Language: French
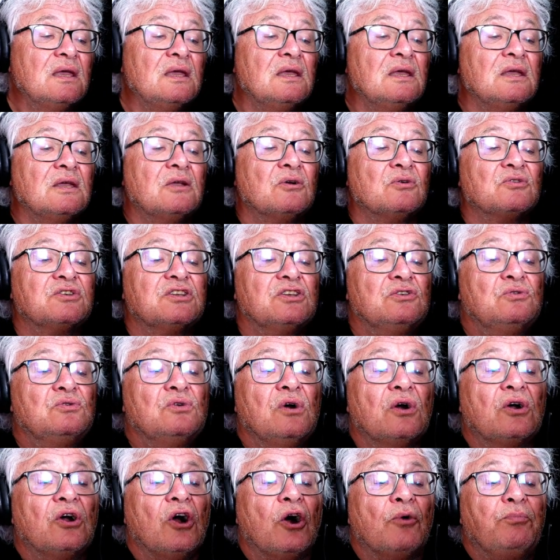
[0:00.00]
et continue
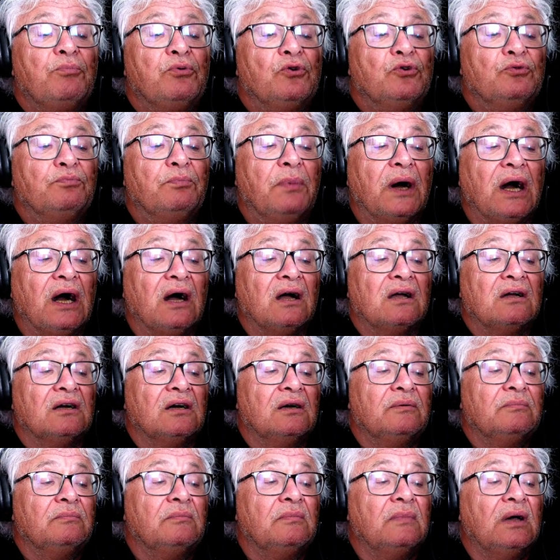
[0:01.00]
encore plus bas,
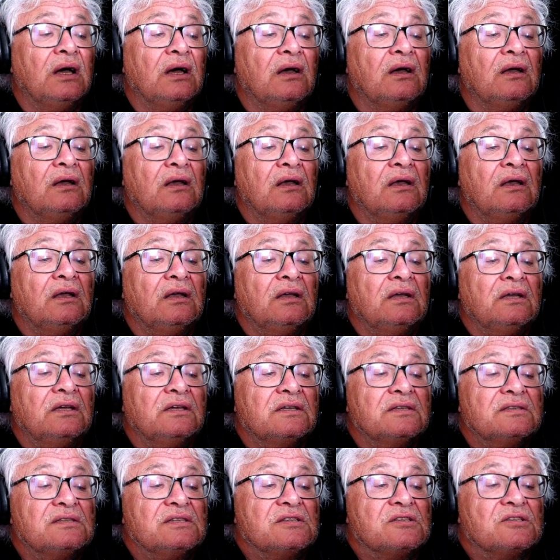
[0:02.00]
comme euh,
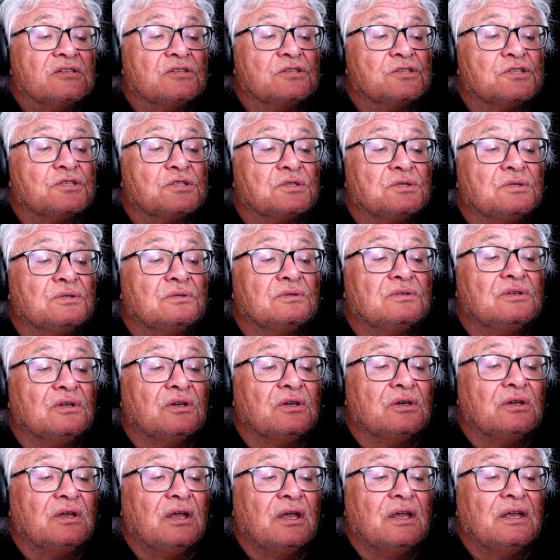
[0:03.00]
si ce jeu
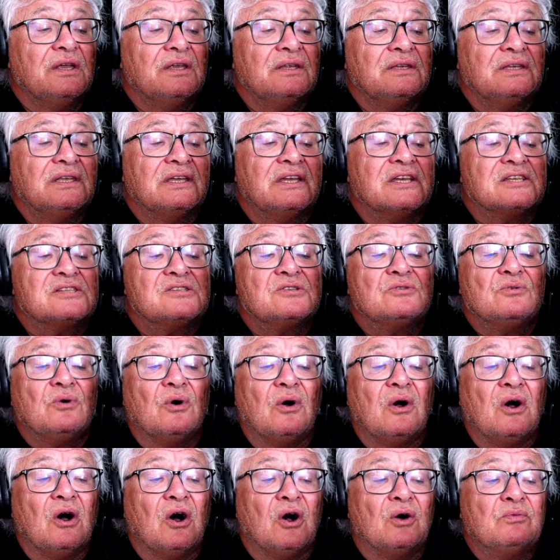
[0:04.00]
de
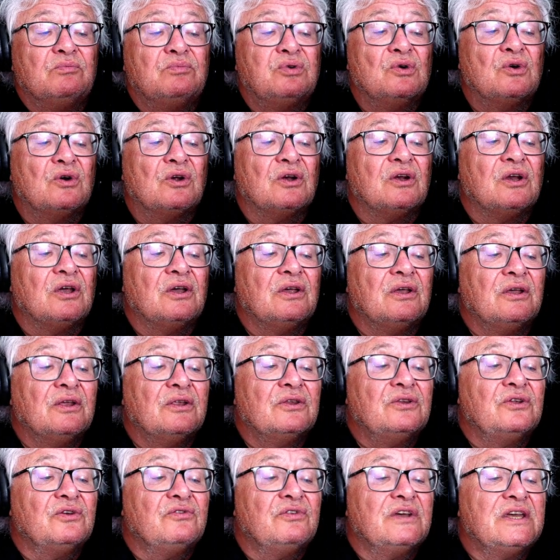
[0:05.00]
négation en boucle
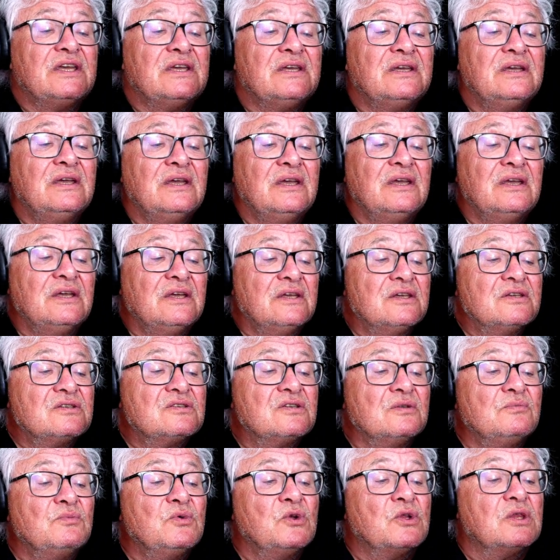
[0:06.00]
devait
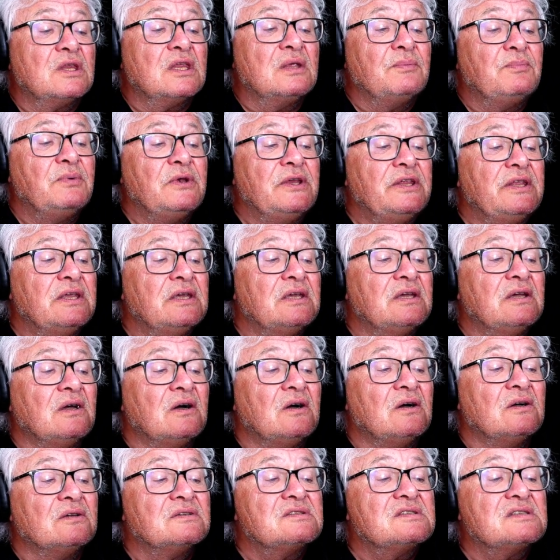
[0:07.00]
se multiplier
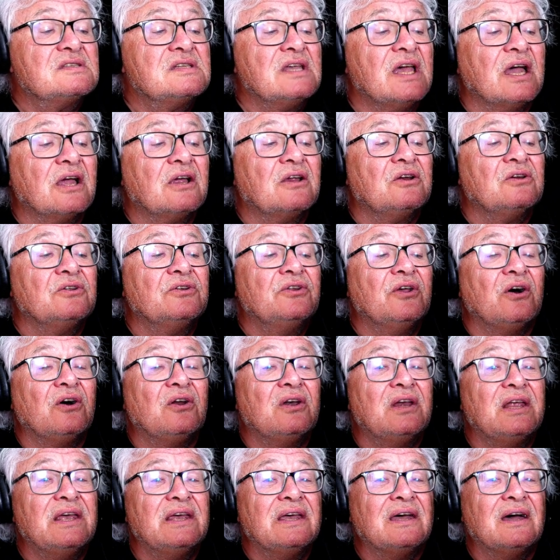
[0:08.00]
en cercle dans
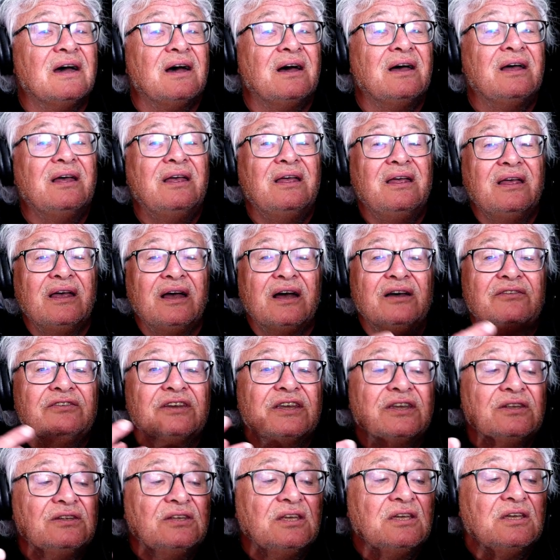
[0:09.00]
l'air, hein,
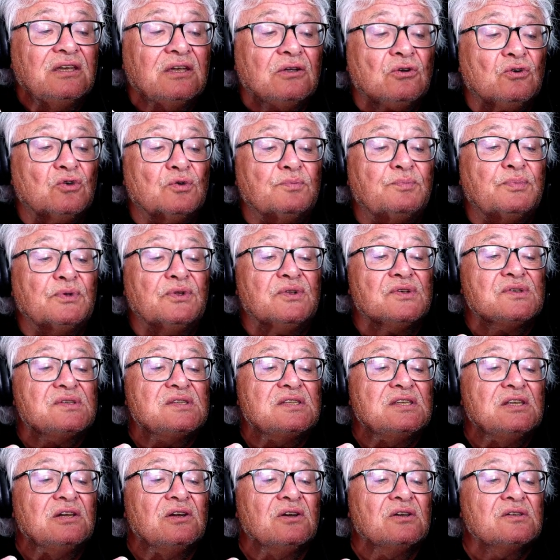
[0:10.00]
avec des coupes de
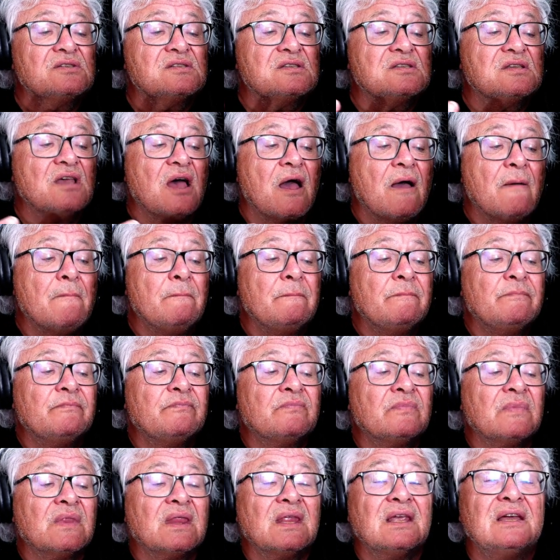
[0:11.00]
silence.
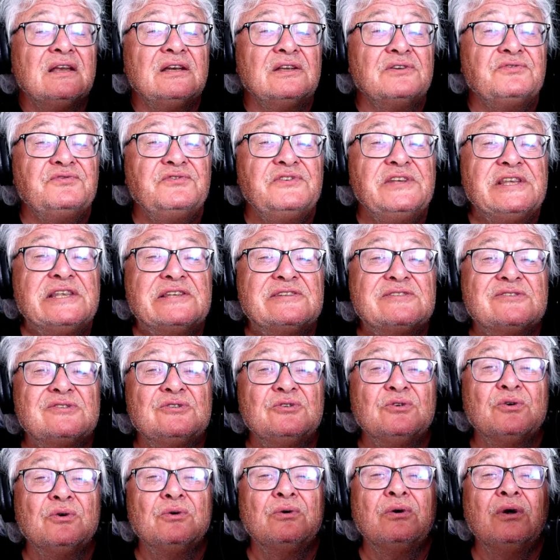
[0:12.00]
La
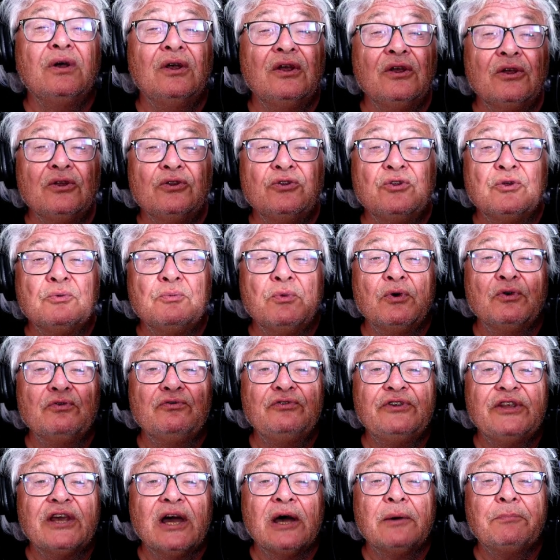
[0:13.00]
fiction ne me
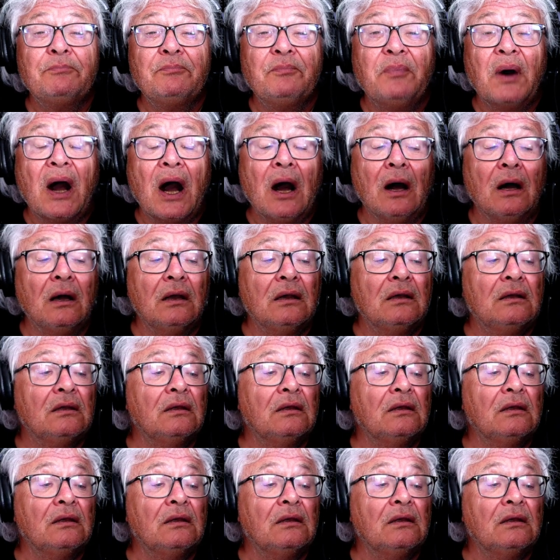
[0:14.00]
vient pas.